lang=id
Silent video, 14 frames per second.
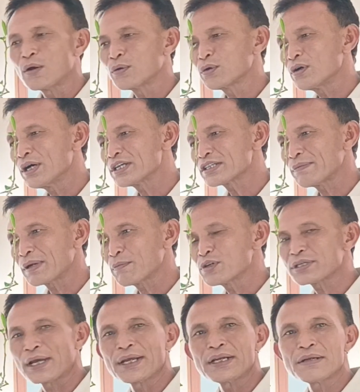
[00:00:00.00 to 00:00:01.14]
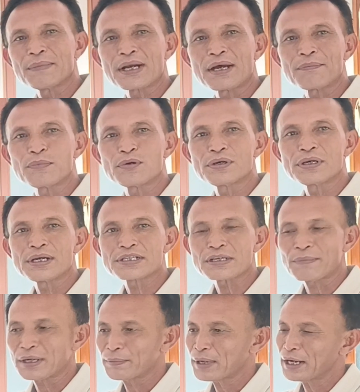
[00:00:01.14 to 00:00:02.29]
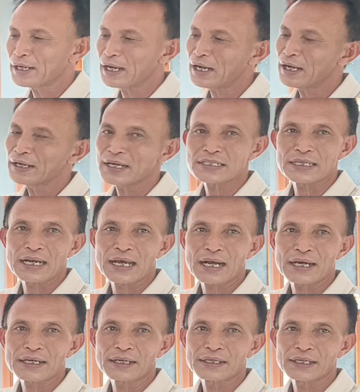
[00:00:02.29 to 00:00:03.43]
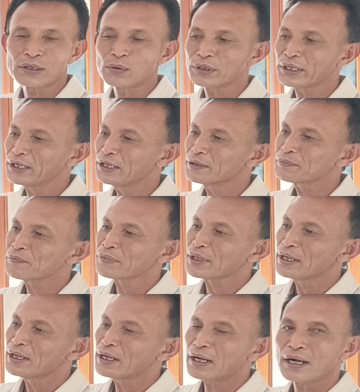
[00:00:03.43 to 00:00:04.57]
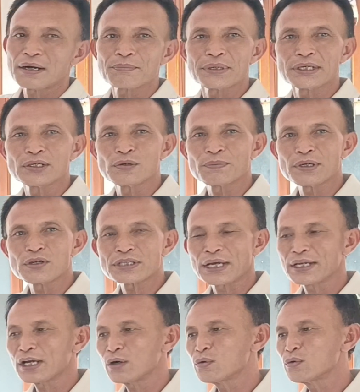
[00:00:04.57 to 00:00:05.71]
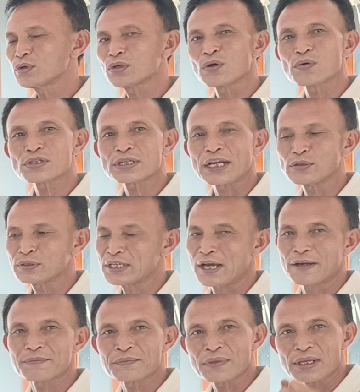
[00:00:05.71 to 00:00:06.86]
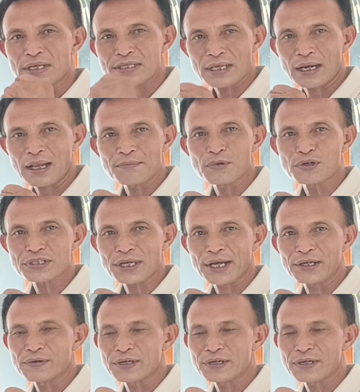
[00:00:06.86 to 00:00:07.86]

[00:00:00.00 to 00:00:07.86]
Nah untuk uh, sahabat bonsai dimanapun sahabat berada, nah silahkan nanti ikuti video-video uh, video -video saya untuk selanjutnya. Salam bonsai